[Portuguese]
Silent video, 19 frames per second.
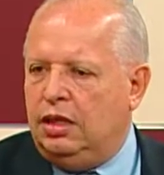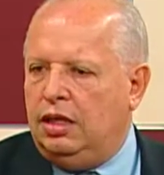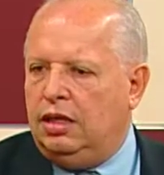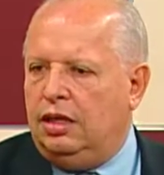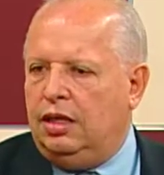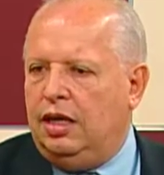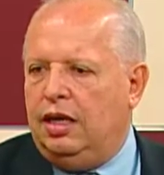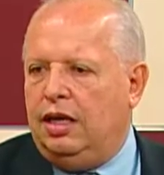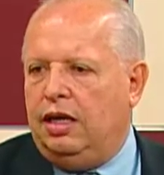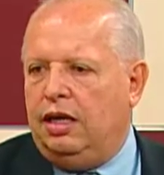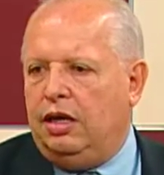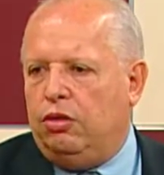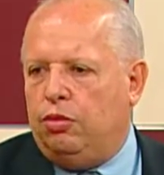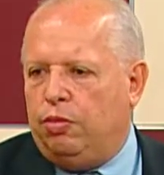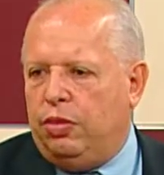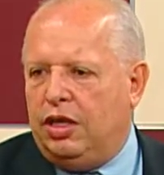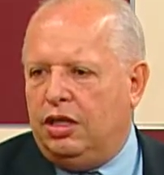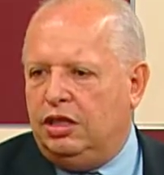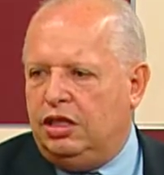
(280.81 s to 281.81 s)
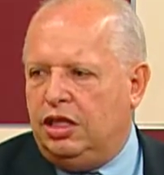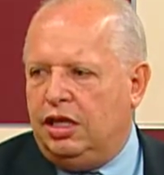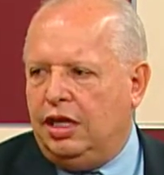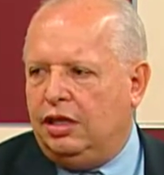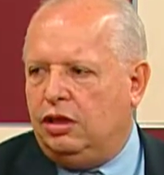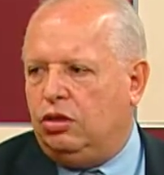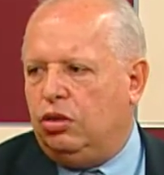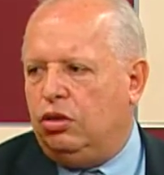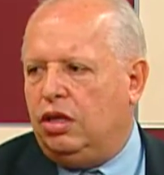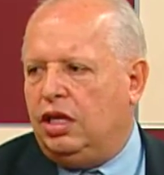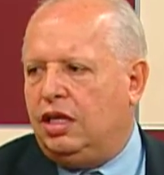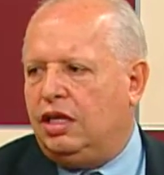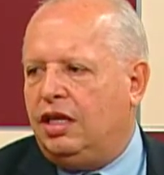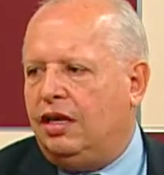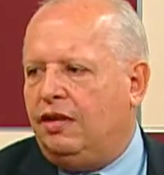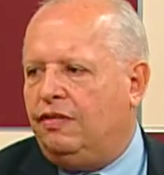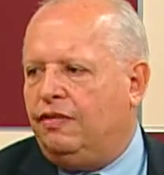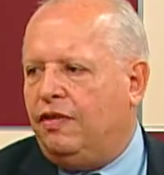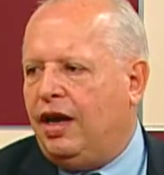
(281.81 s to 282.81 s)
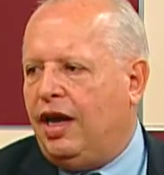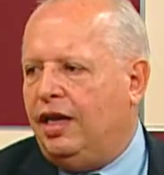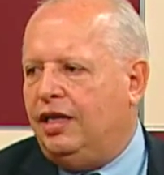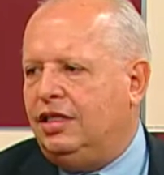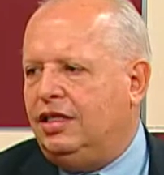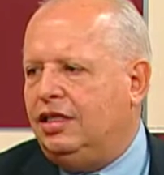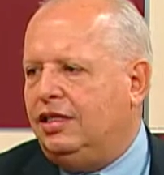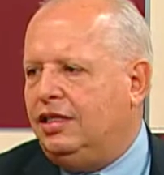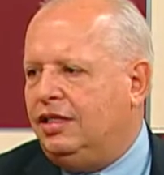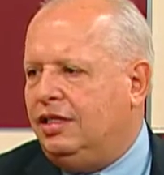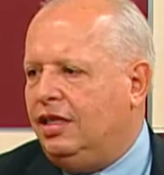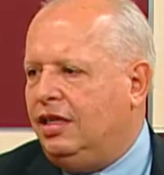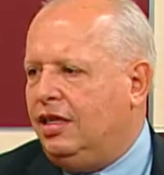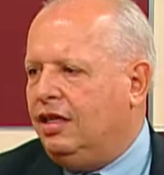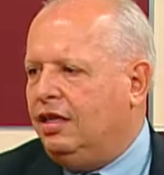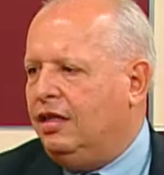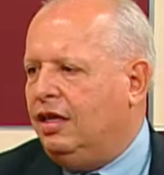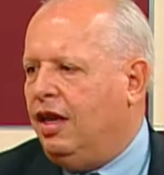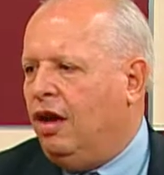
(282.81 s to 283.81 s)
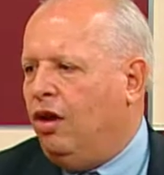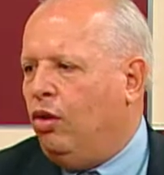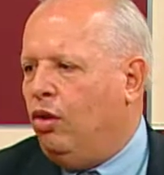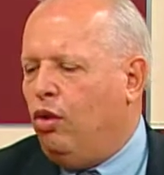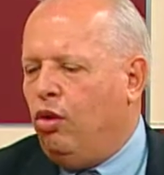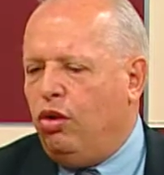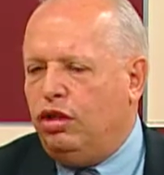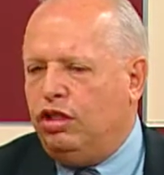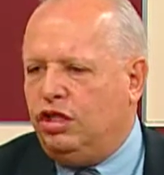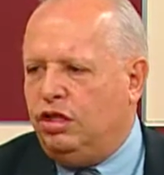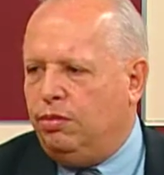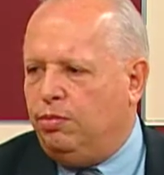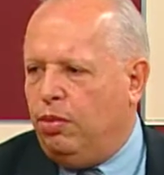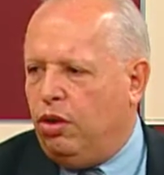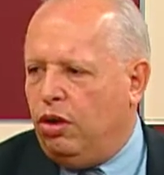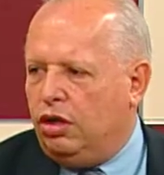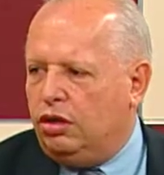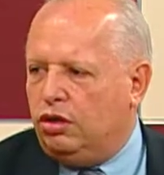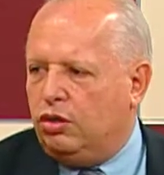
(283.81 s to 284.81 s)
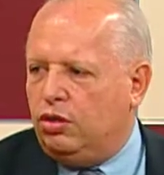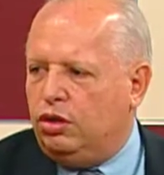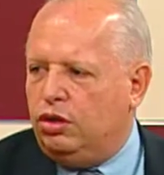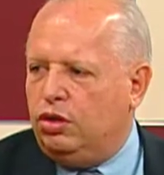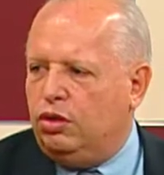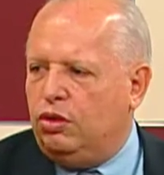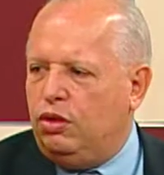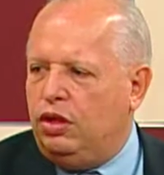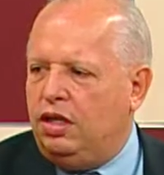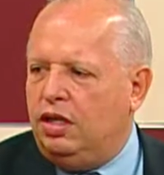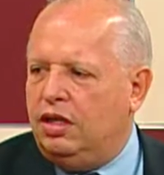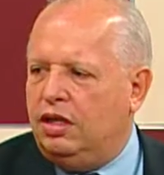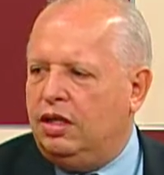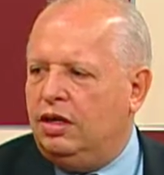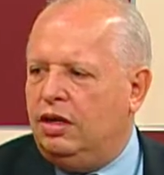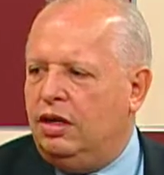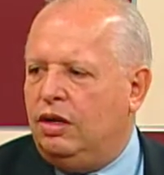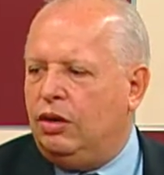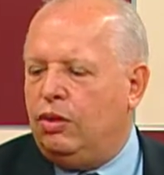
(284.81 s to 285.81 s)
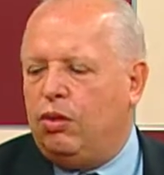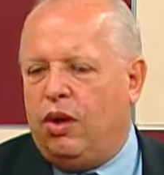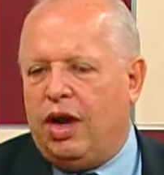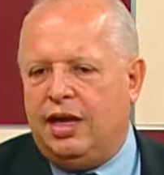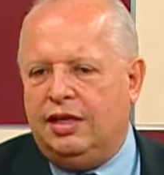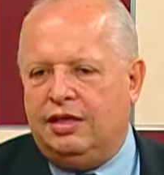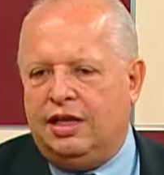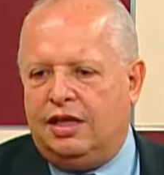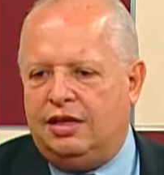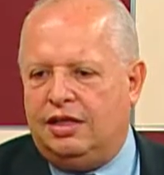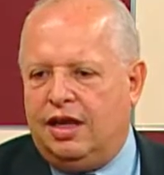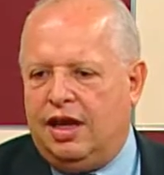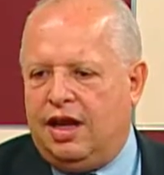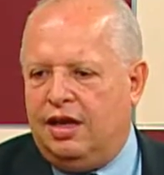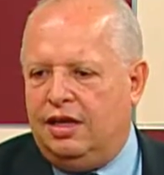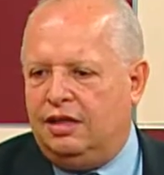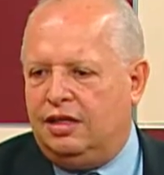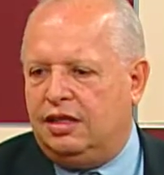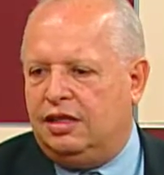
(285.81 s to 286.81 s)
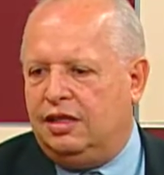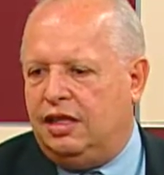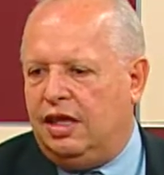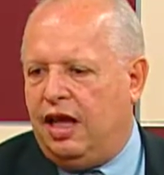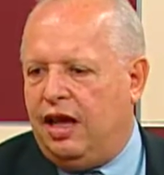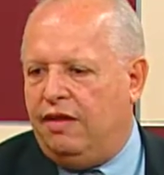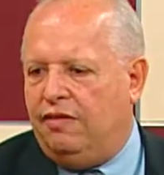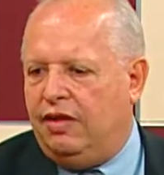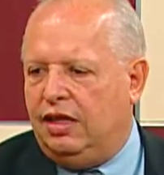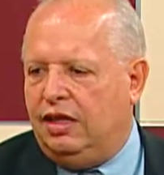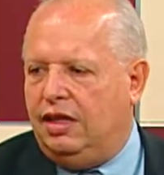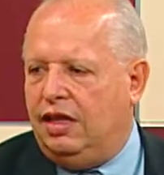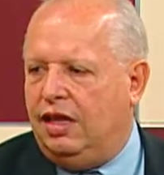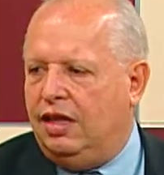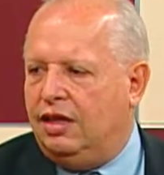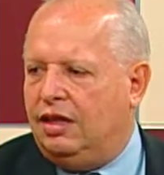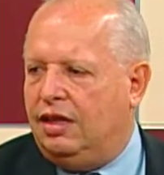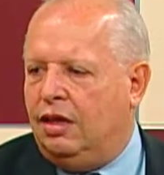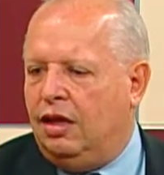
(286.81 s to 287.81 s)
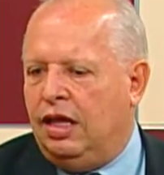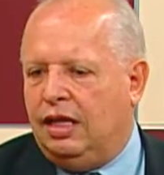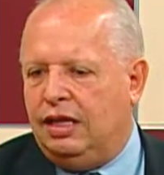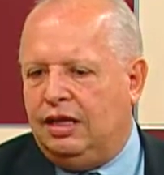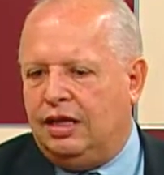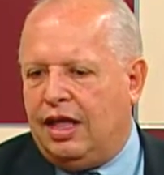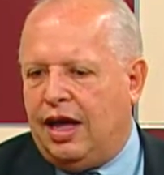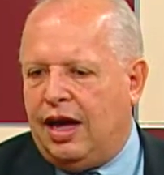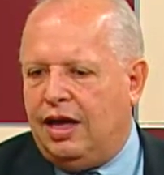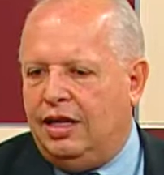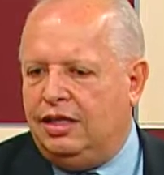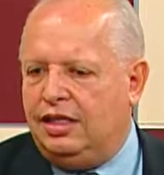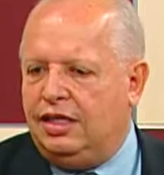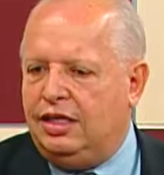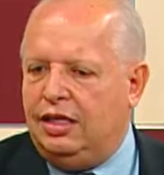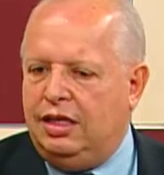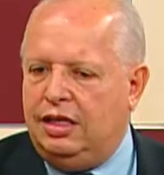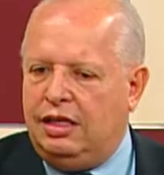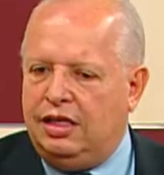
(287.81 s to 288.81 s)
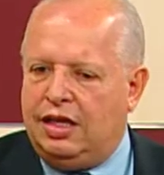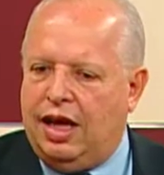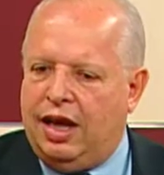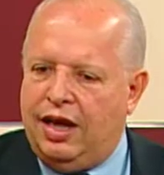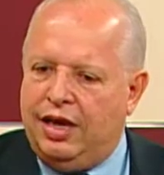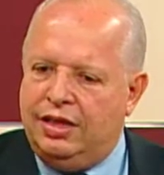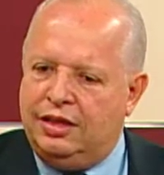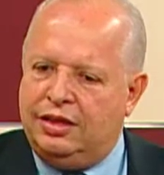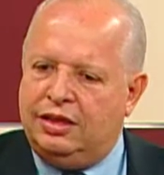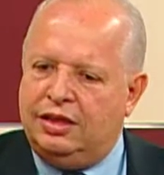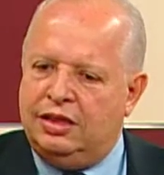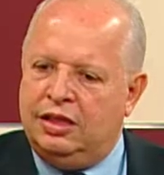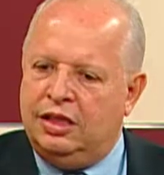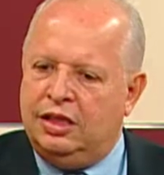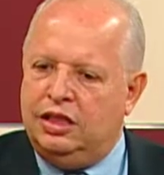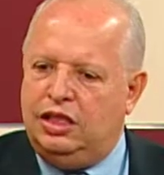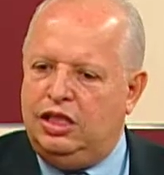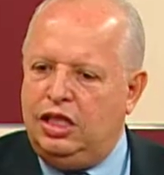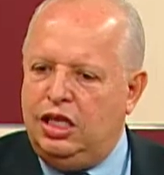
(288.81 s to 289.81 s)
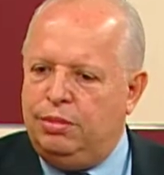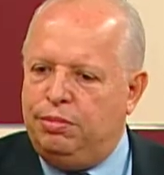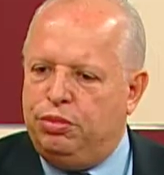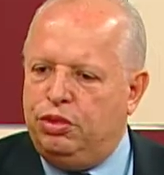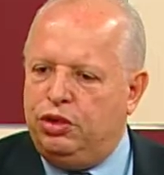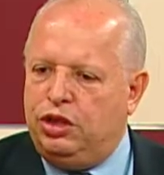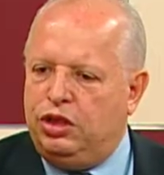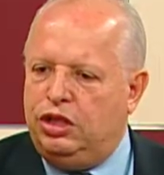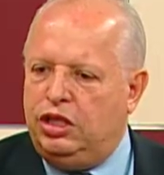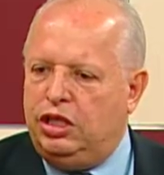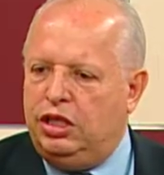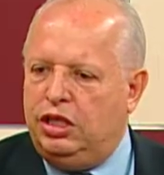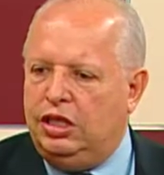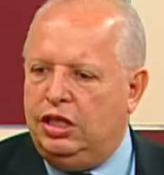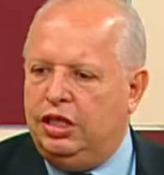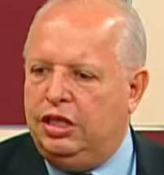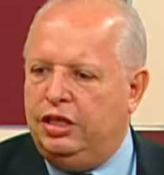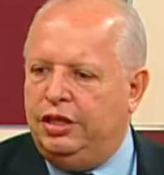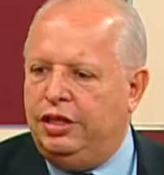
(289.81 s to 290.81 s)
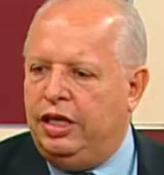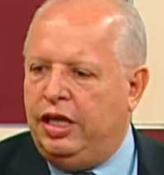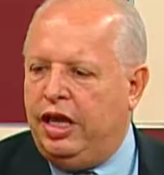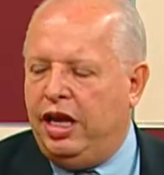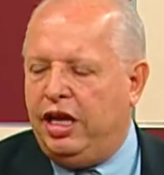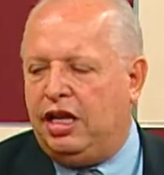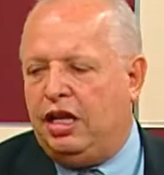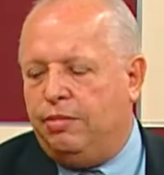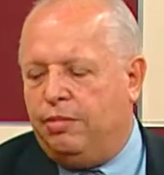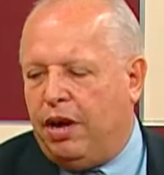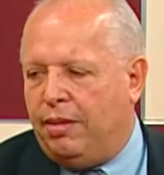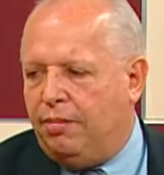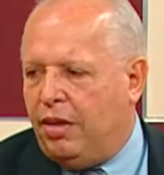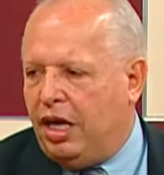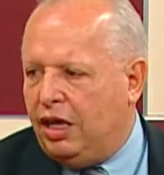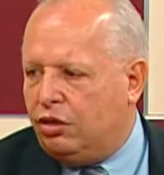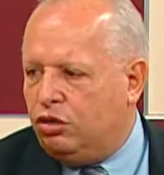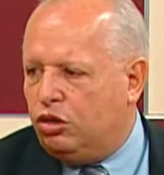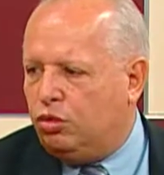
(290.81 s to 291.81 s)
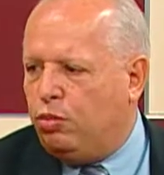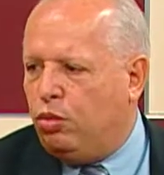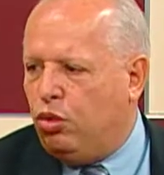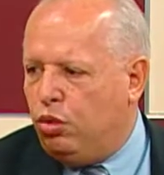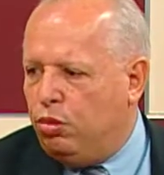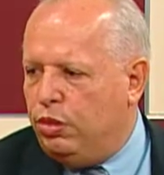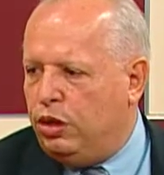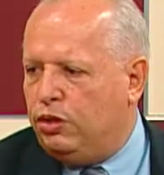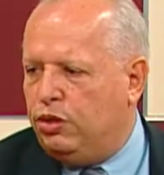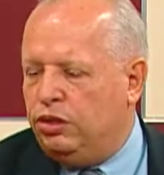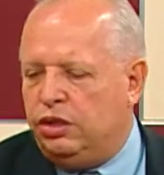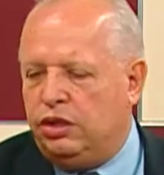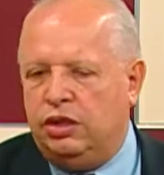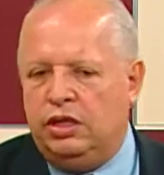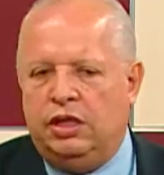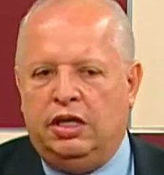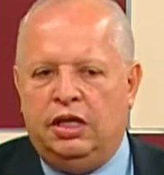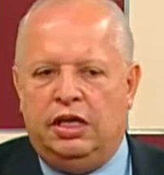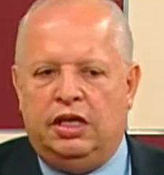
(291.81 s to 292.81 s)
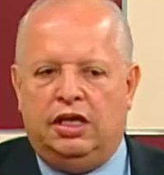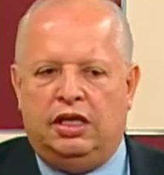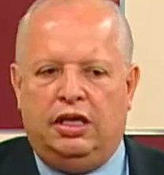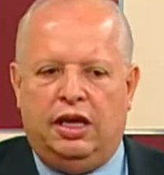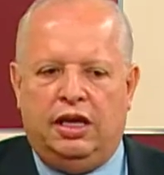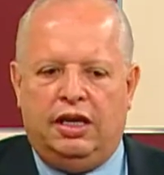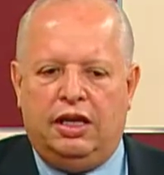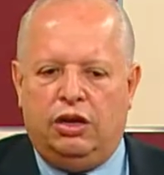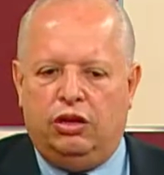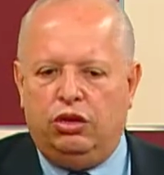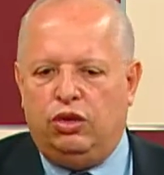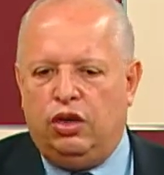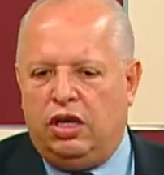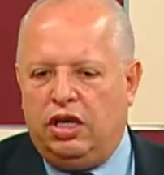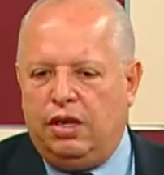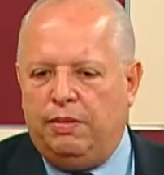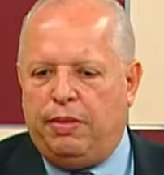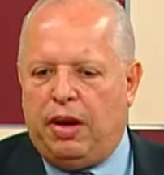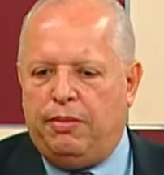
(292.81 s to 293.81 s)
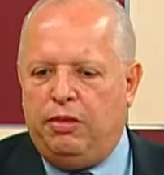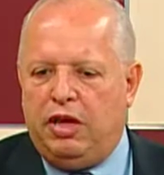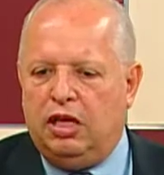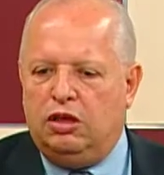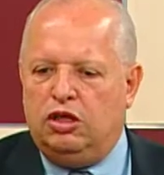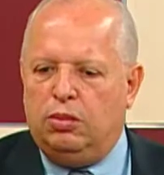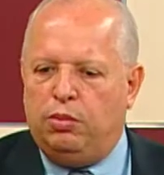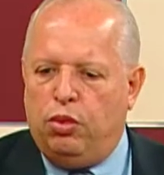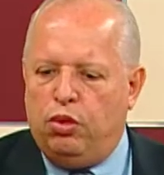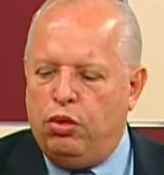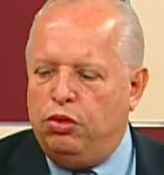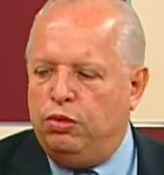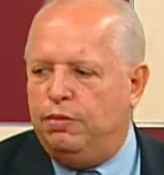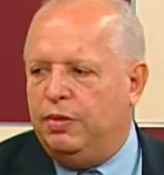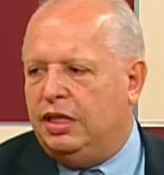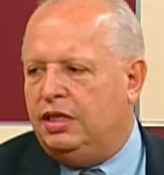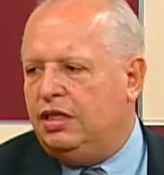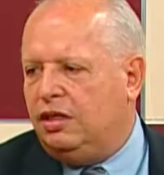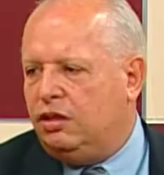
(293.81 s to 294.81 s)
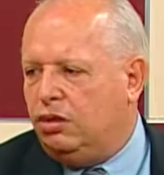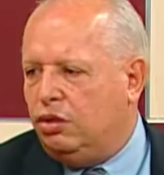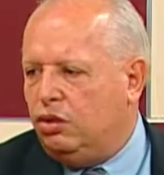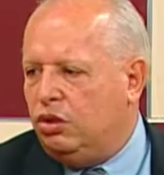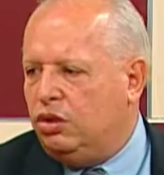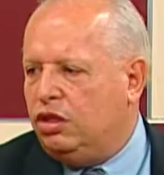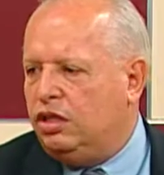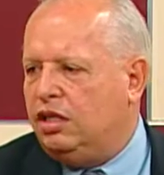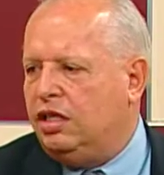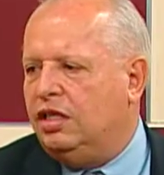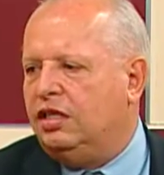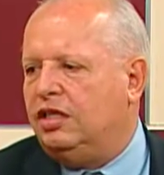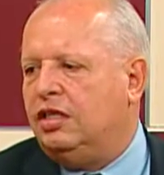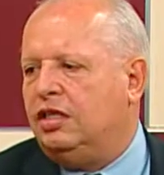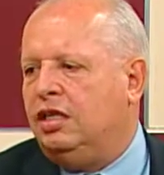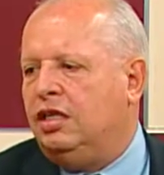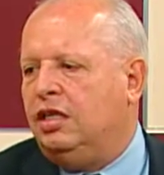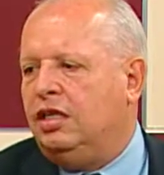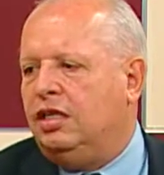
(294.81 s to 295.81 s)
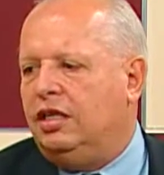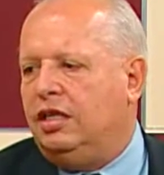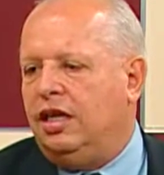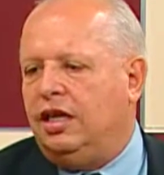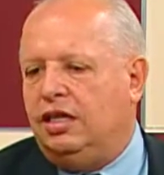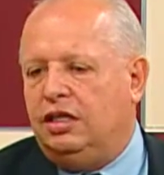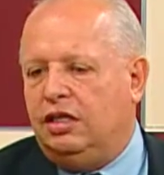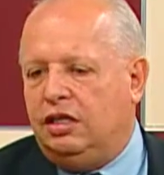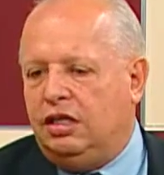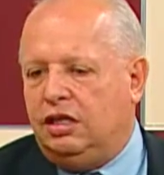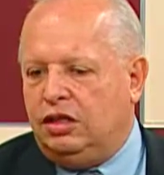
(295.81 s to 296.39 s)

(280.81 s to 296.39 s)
Né? E o plano diretor é que vai dizer onde se pode construir, quais as áreas que devem ter tais e tais tipos de equipamentos públicos né? não só equipamentos públicos, mas indústrias. Né?